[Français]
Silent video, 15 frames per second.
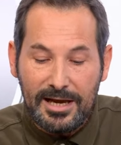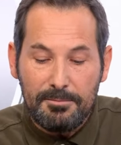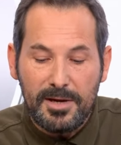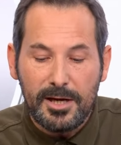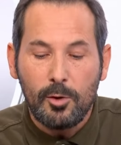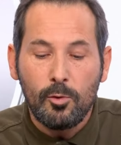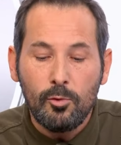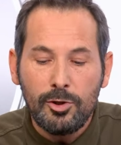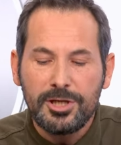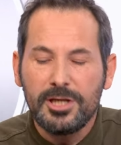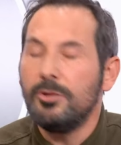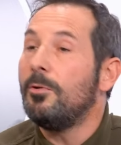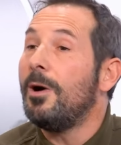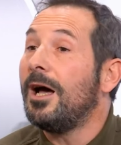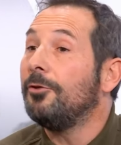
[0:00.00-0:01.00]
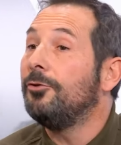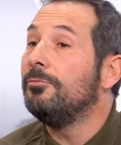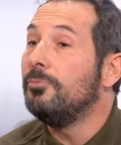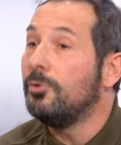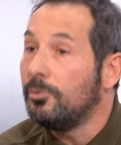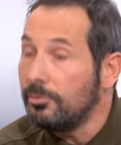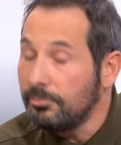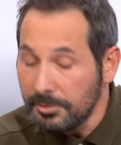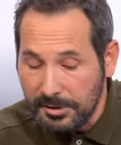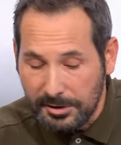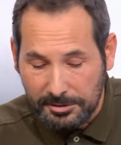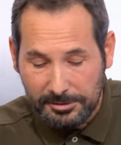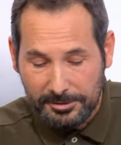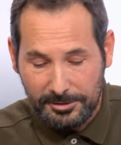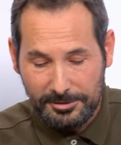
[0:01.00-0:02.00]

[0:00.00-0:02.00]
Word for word: La mer rouge est noire de monde.